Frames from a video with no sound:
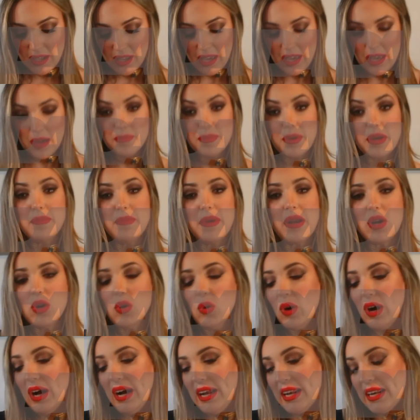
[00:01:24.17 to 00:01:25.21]
En primer
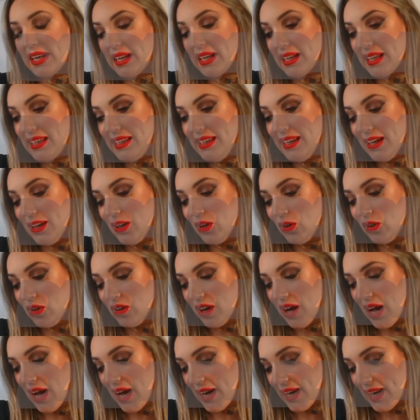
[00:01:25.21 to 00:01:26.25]
lugar, quiero
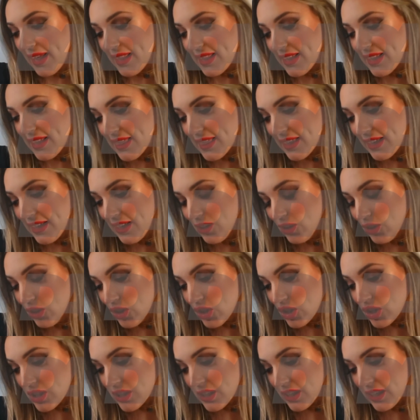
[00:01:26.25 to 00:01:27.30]

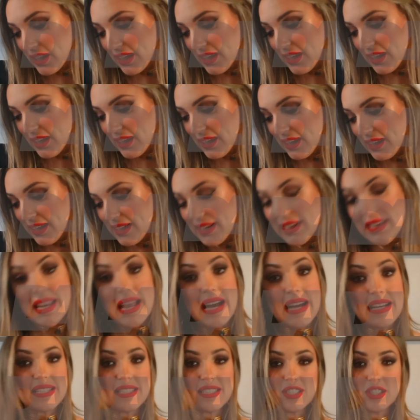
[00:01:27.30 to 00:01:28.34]
agradeceros eh,
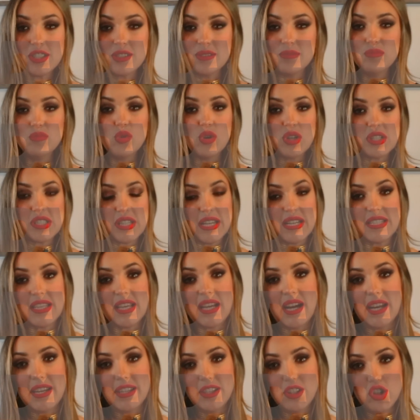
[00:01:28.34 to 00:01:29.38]
las muestras de
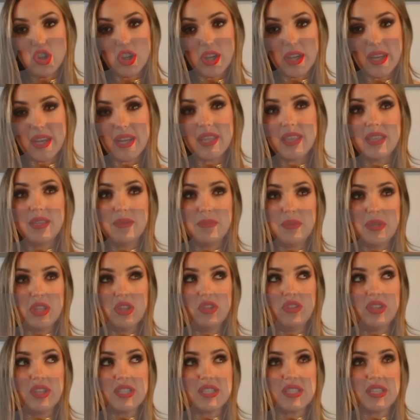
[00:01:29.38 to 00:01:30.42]
cariño que he
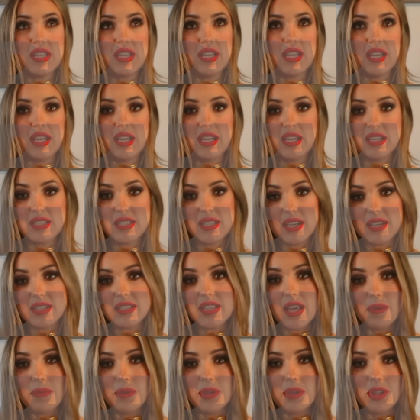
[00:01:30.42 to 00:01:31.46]
recibido desde que se ha
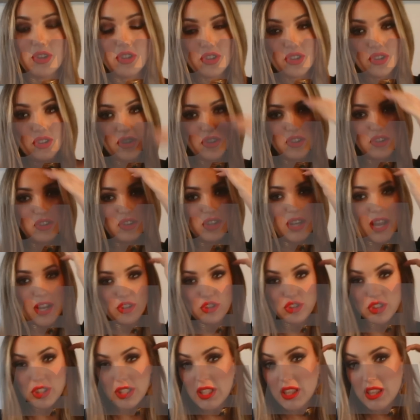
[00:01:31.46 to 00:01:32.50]
sabido la
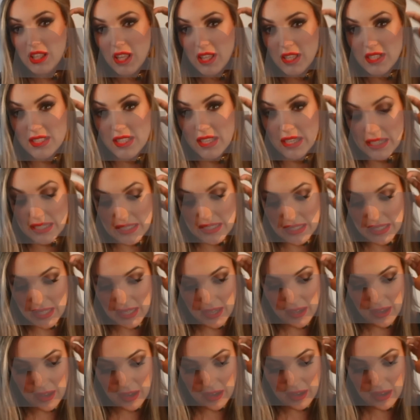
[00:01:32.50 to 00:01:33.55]
noticia, desde que se
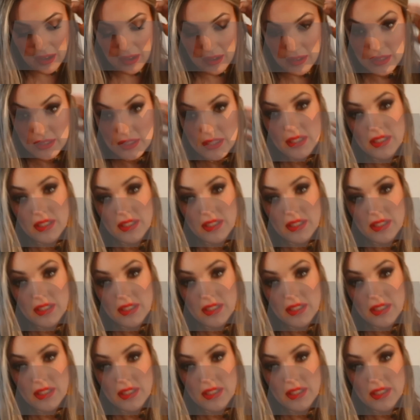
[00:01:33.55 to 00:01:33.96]
ha